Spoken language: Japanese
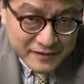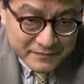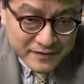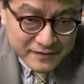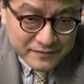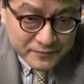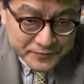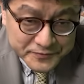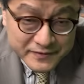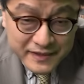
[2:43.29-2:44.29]
今こ
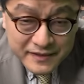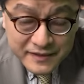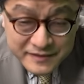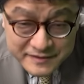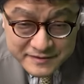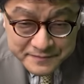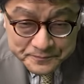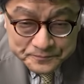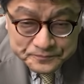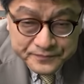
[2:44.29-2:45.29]
ういう段階です。